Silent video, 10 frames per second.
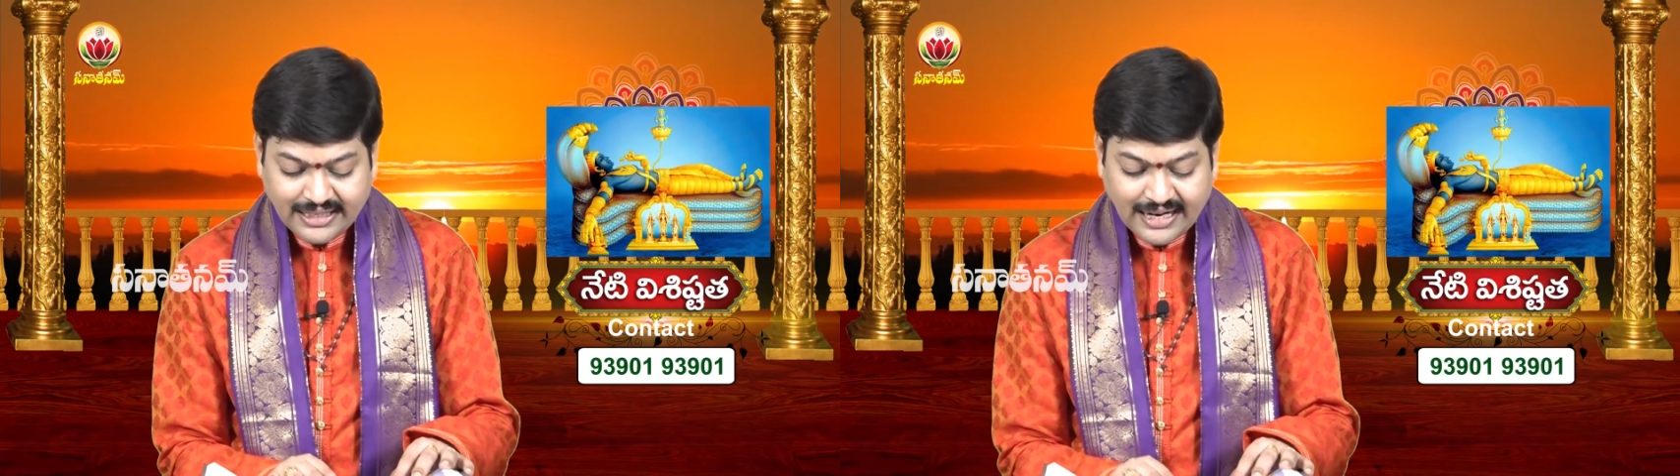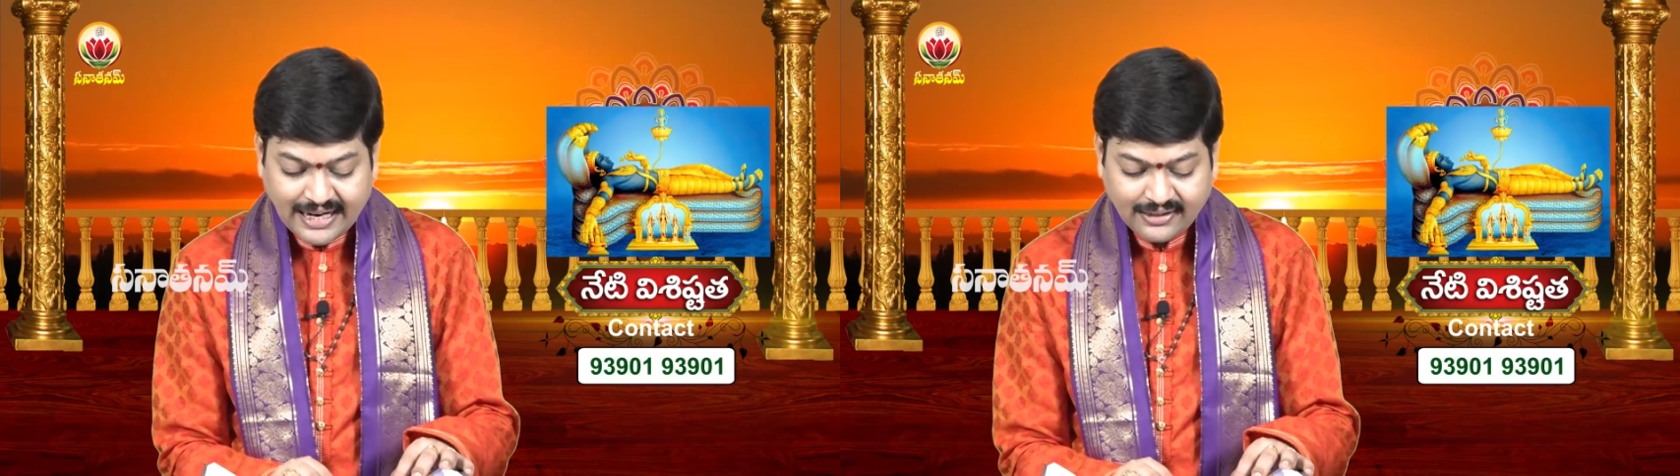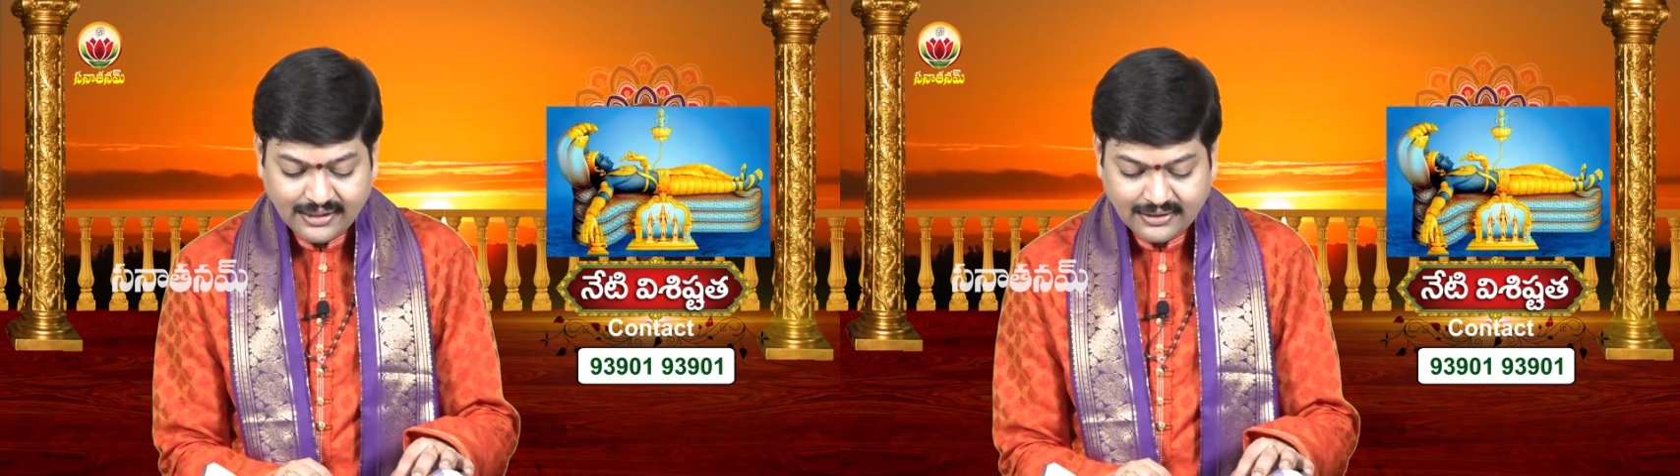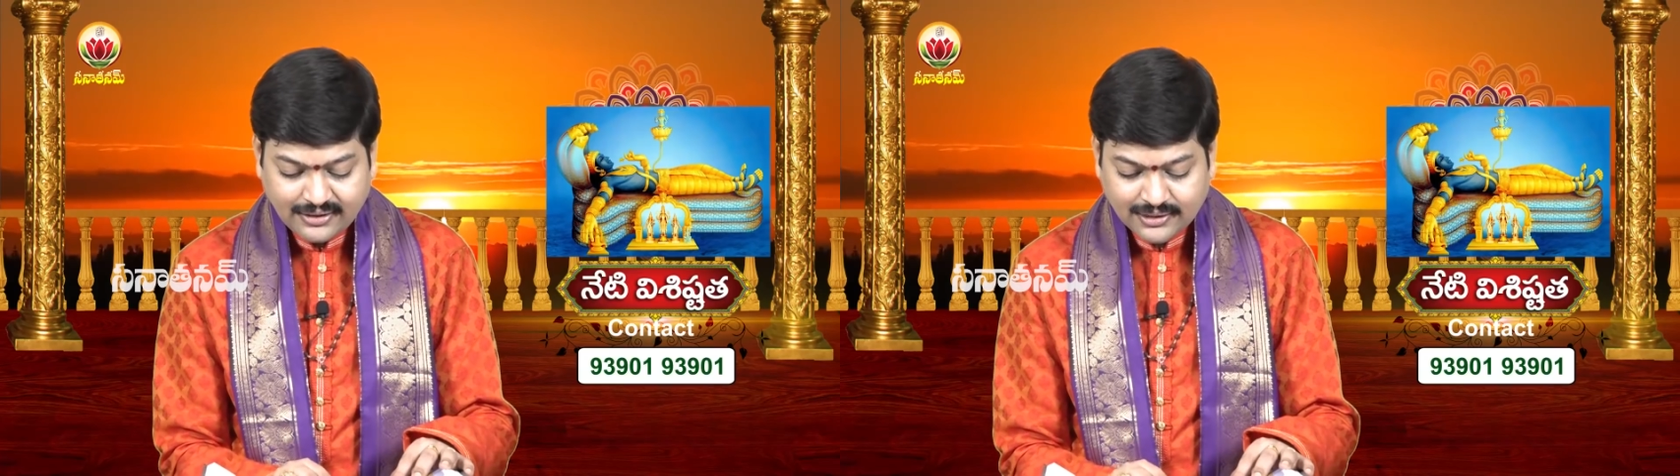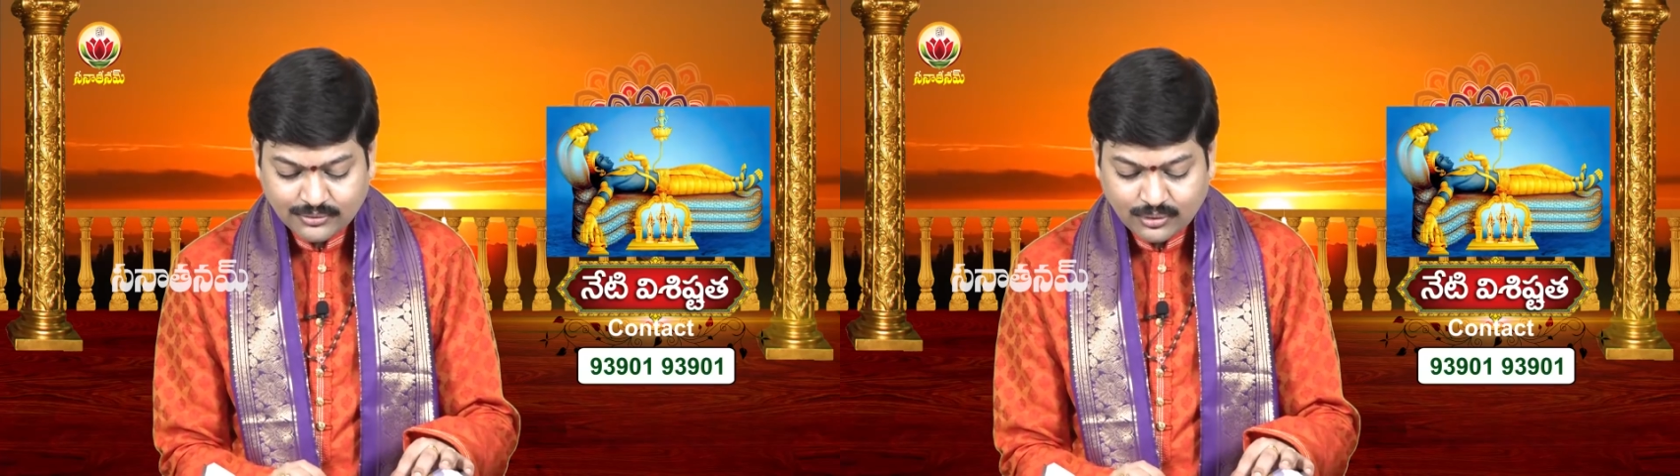గాడిద
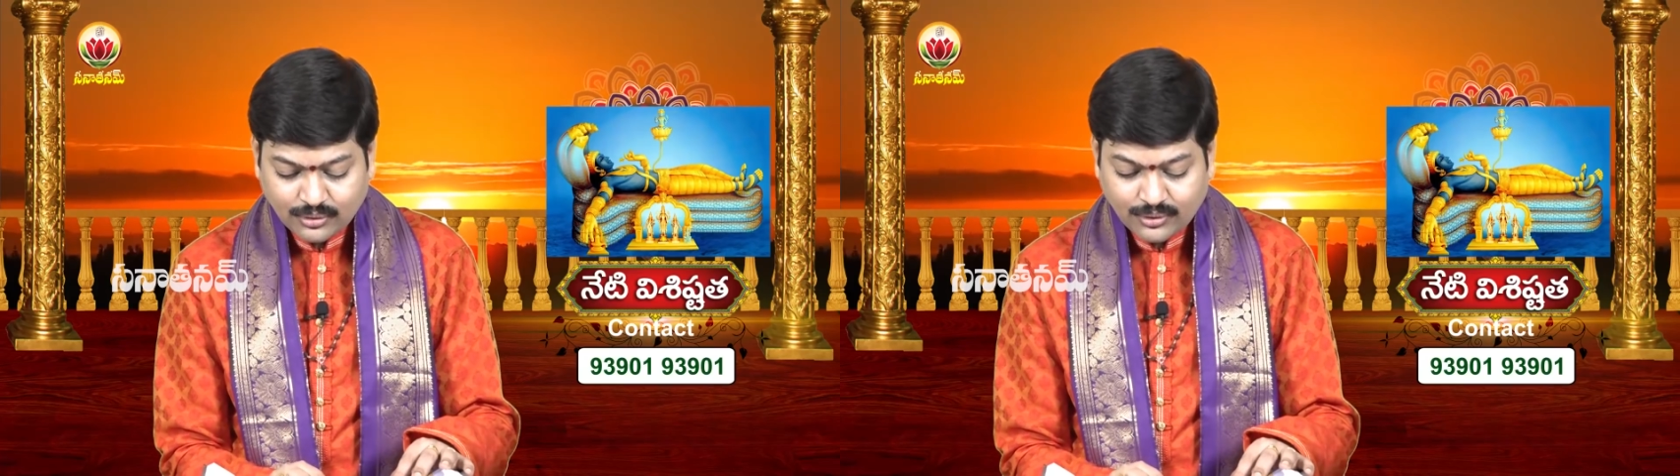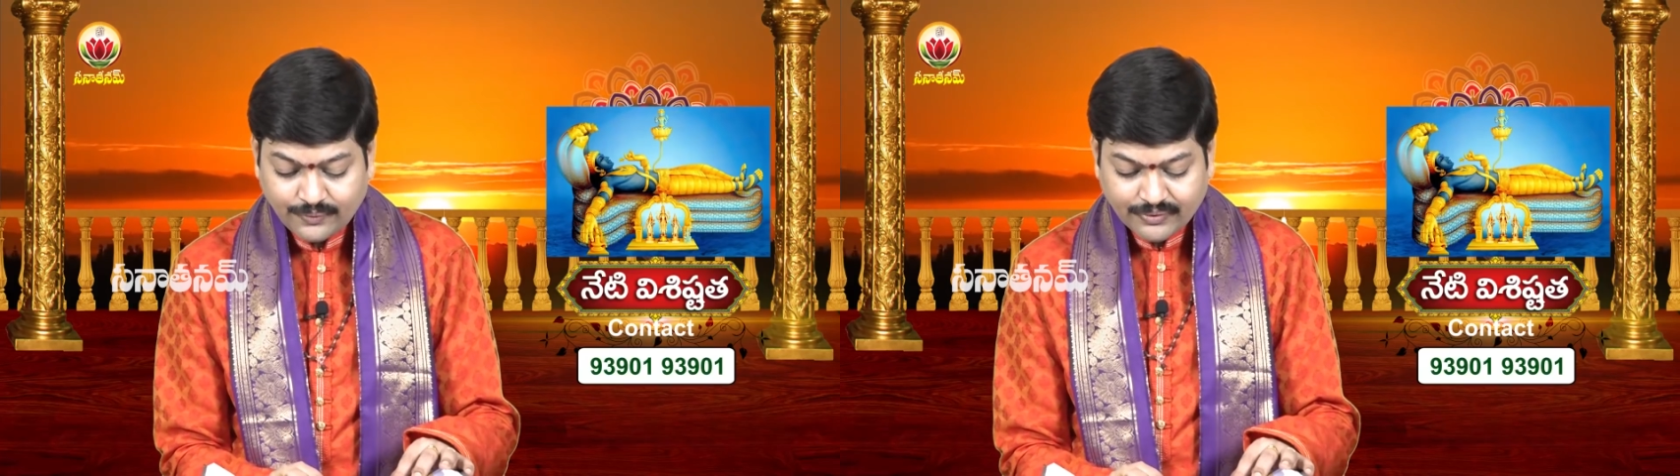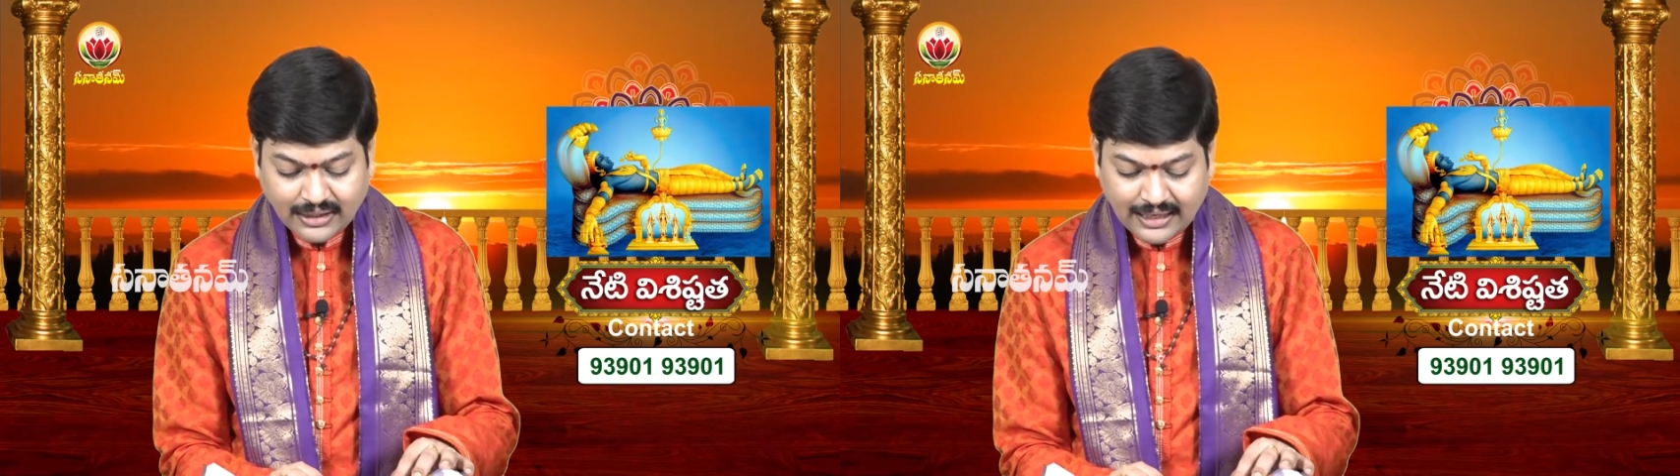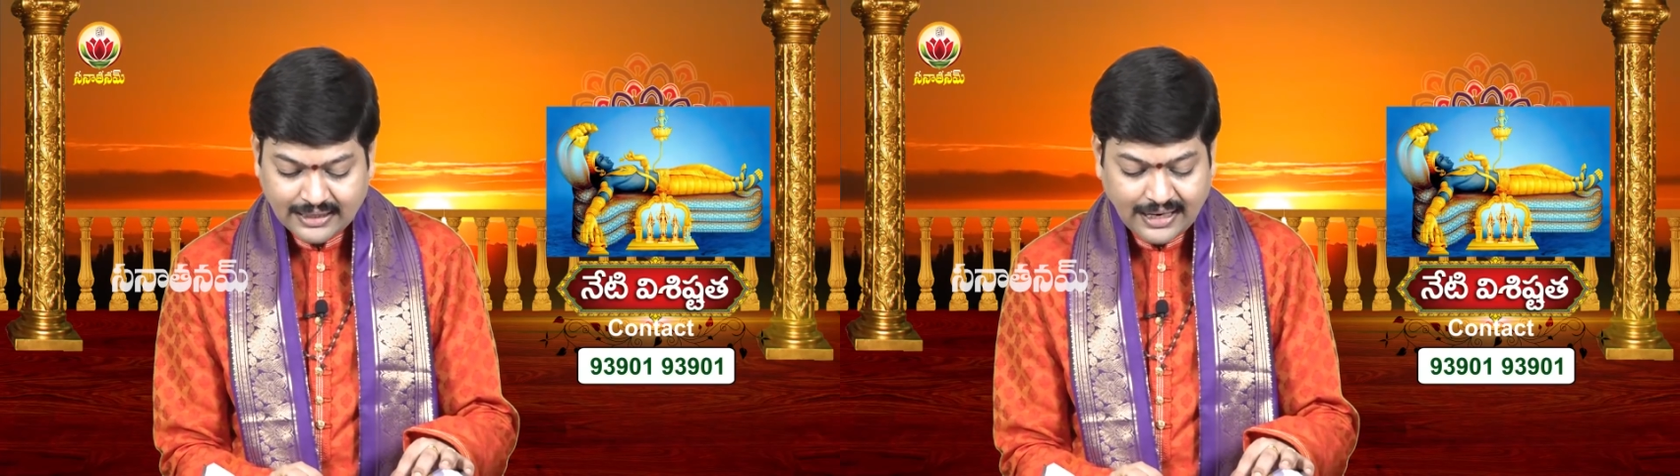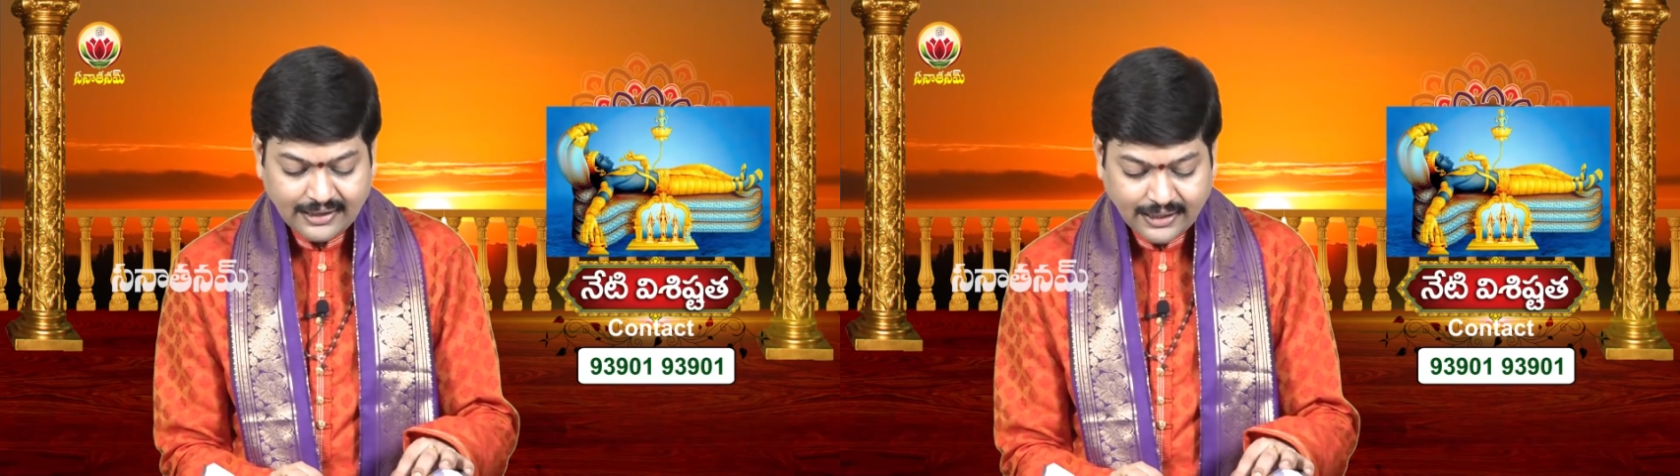ఏదైతే ఉందో ఆ
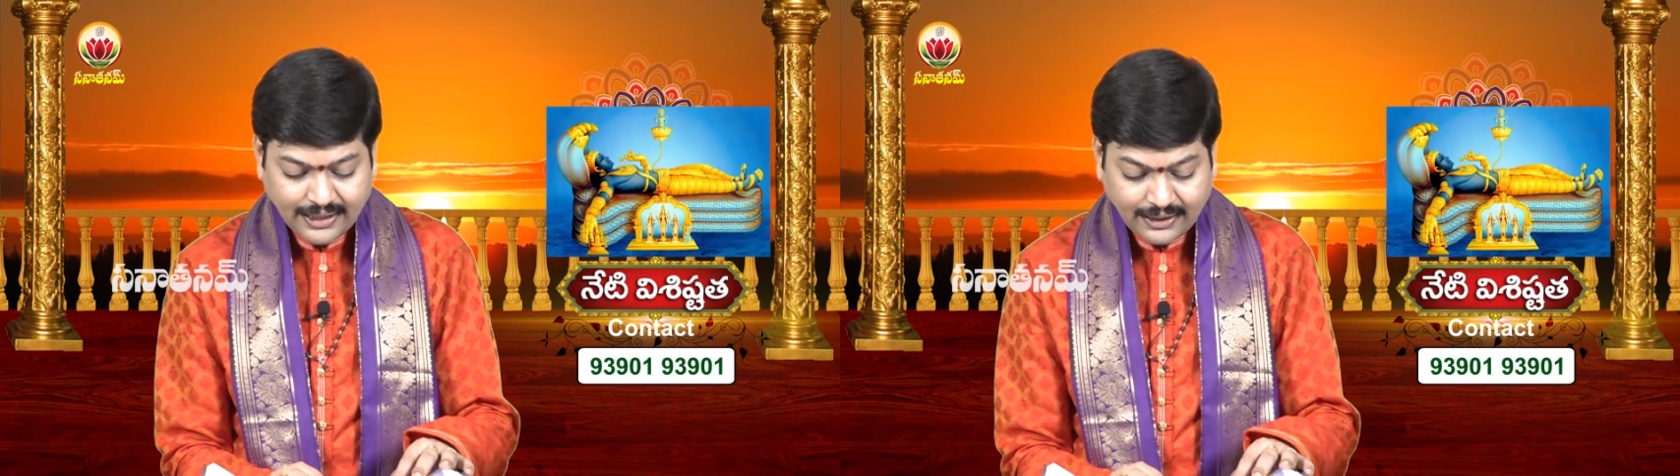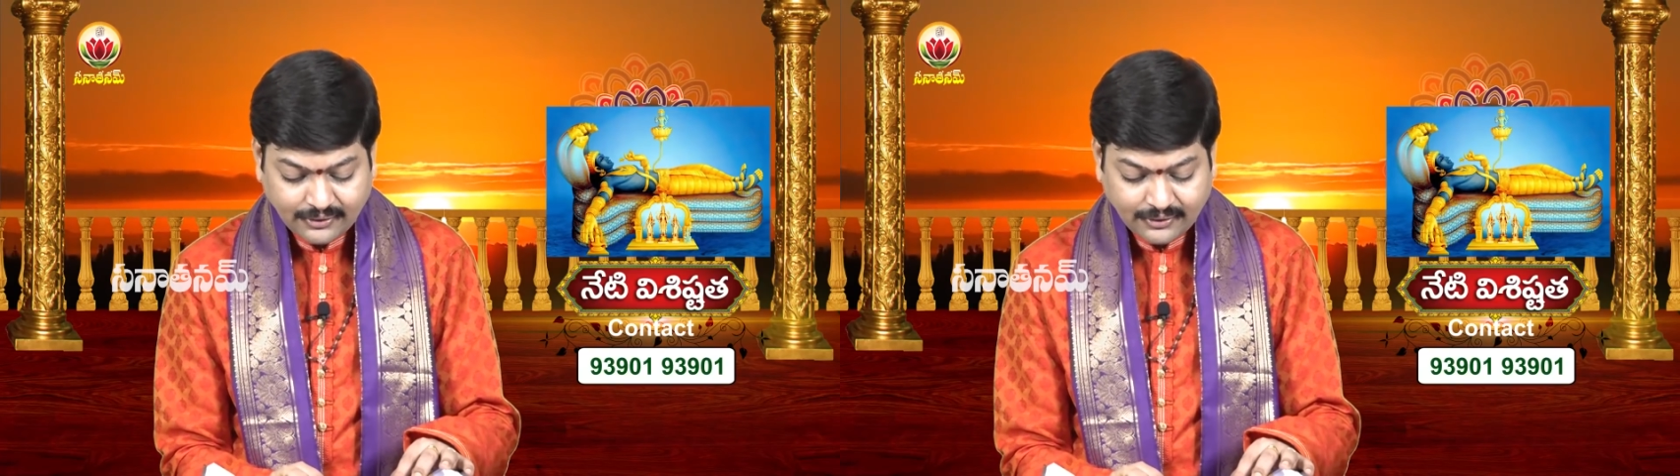గాడిద